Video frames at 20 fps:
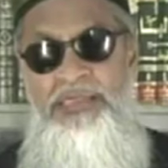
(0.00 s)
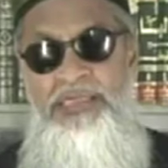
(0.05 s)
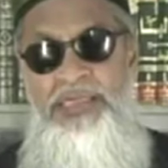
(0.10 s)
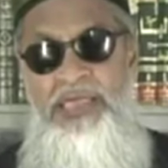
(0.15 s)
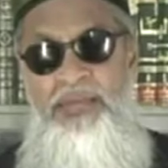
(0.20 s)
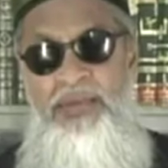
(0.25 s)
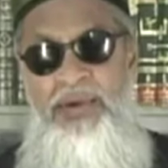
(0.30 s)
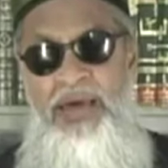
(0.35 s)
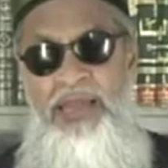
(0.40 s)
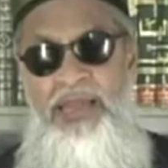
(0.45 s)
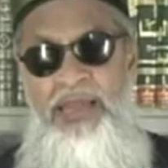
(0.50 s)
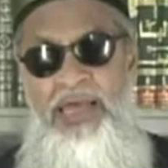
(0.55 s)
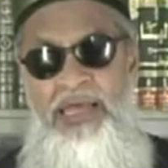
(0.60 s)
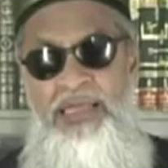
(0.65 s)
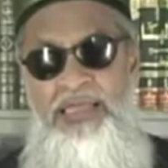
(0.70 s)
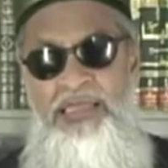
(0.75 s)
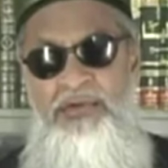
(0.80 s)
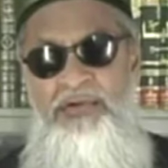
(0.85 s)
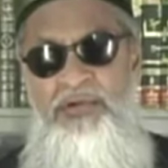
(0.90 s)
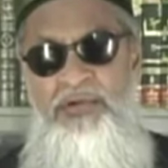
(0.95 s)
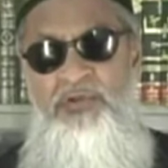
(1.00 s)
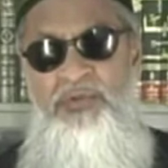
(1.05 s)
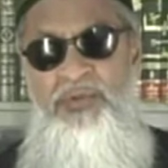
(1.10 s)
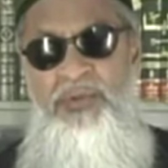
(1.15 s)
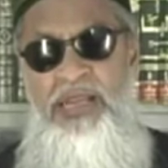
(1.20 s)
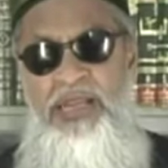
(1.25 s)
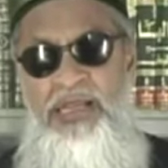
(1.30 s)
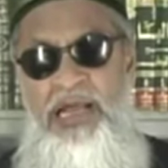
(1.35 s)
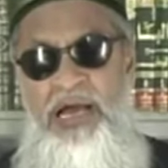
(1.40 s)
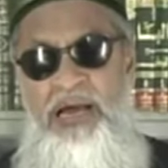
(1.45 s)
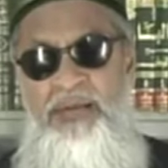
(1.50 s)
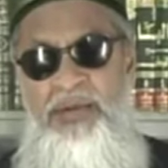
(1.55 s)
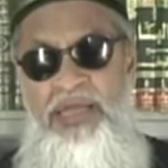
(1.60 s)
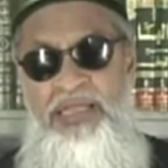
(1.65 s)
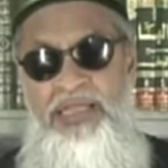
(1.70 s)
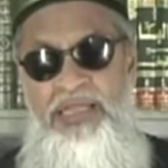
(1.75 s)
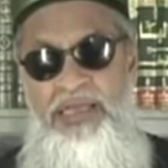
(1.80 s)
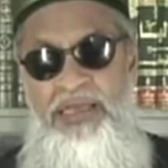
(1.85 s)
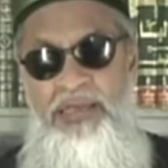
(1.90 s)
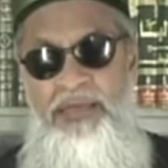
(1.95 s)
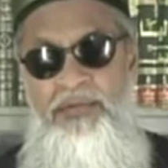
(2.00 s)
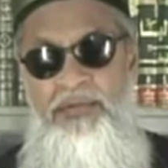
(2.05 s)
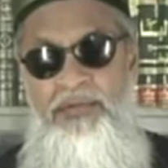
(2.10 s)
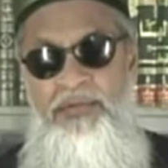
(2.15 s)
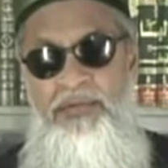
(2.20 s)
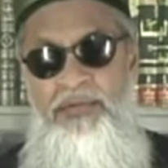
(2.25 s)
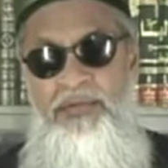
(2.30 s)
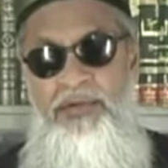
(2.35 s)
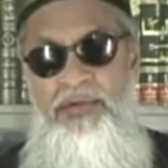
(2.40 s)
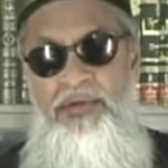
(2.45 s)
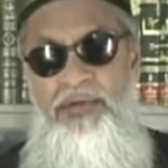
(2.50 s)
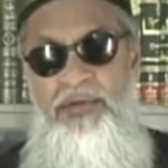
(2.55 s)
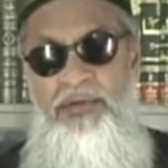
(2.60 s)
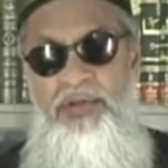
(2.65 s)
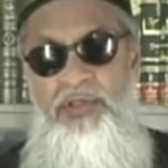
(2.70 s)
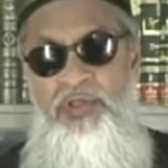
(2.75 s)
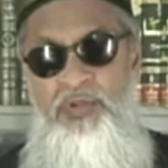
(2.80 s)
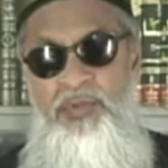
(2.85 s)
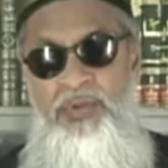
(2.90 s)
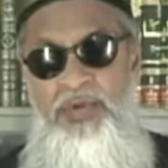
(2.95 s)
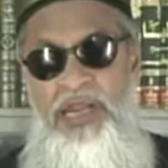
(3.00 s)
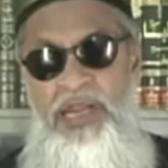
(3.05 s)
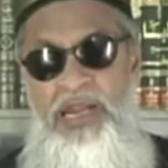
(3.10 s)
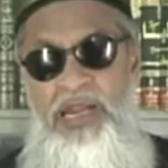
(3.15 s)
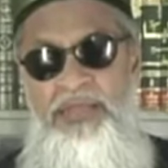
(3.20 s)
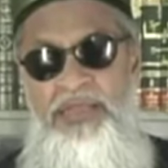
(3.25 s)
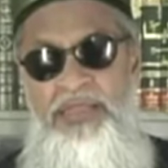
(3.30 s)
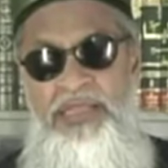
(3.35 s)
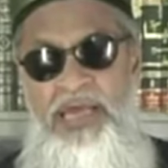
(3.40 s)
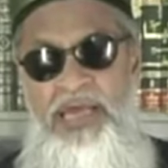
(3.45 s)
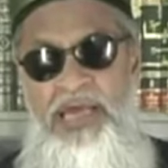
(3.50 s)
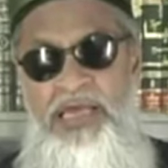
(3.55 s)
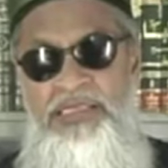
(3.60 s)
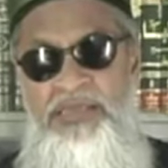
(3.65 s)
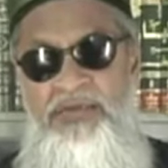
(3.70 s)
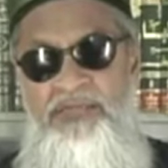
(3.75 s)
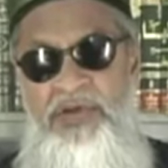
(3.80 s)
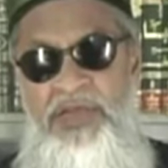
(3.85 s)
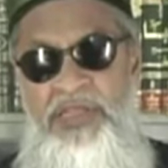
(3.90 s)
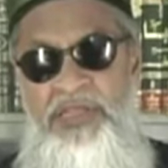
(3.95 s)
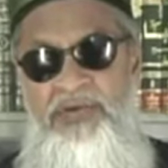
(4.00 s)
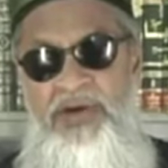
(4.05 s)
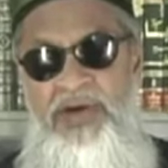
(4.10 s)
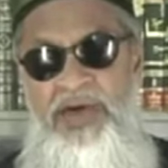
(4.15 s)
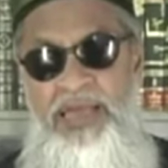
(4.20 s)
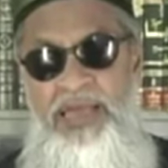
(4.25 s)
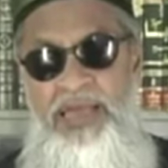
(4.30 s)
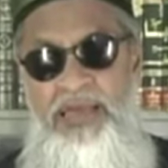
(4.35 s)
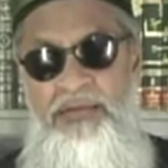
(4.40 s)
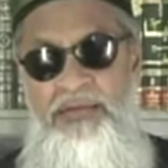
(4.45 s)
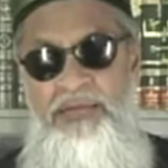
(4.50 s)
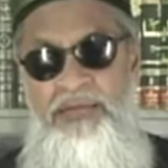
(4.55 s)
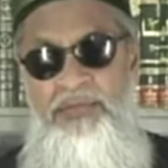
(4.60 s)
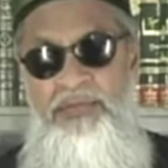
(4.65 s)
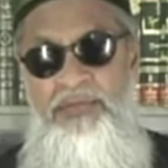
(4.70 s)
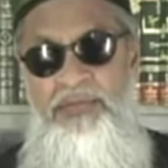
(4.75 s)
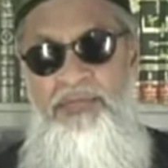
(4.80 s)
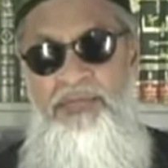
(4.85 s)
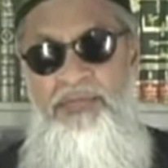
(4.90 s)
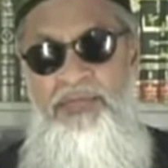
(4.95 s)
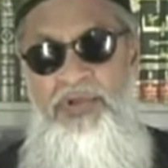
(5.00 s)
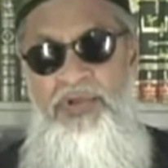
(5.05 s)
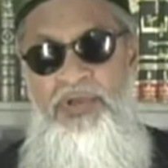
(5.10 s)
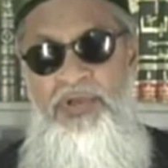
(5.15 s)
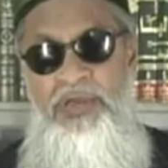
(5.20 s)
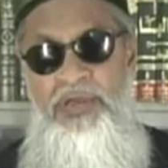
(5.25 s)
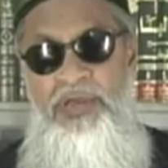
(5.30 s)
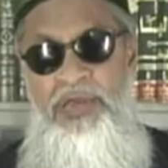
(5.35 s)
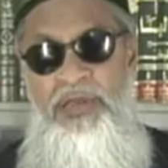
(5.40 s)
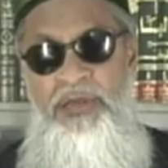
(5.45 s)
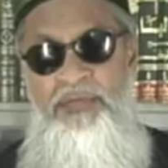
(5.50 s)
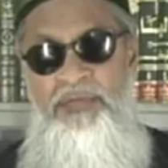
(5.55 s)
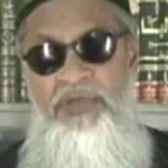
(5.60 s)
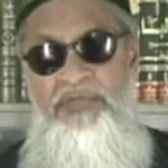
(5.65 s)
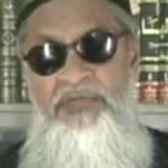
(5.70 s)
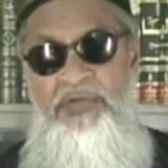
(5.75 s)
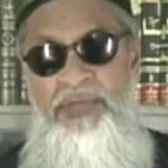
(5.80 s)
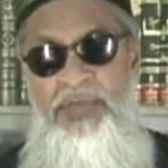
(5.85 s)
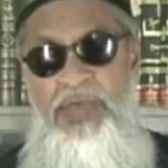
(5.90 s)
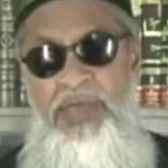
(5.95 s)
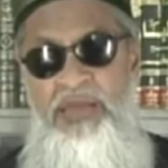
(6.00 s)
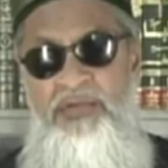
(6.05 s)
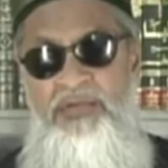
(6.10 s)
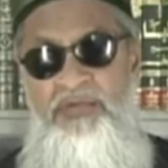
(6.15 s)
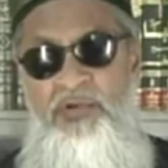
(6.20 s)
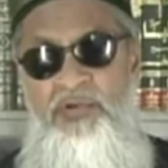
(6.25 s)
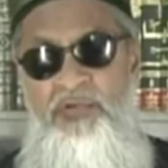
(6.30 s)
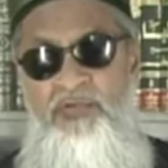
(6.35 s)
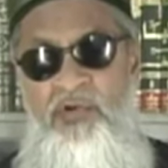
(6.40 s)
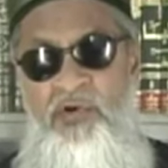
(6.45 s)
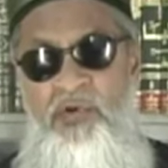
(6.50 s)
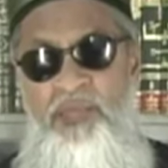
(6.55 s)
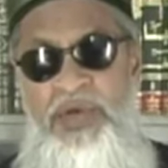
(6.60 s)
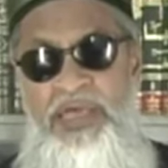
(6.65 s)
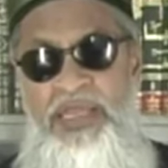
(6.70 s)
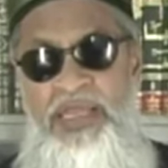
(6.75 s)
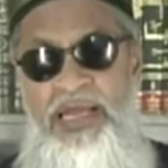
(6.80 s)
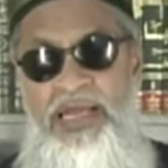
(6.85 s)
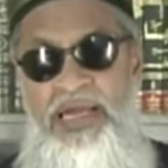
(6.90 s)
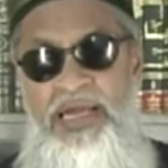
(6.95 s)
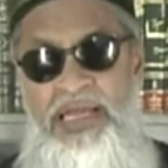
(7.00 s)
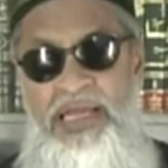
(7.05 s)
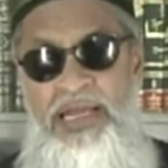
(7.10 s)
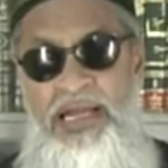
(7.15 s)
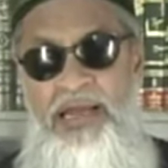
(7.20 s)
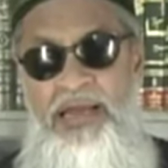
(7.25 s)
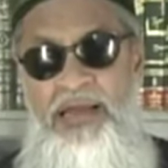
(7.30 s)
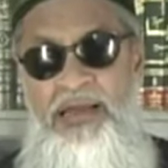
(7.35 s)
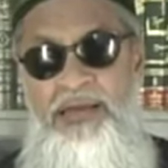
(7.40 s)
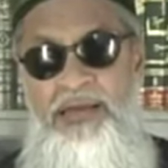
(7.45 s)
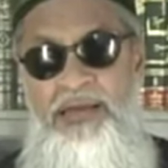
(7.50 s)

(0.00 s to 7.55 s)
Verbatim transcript: सामान लाते हो ये तुम्हारे काम आते हैं तुम्हारा रब इंतहा शफकत वाला है फिर फरमाया कि वो तो वो पैदा करेगा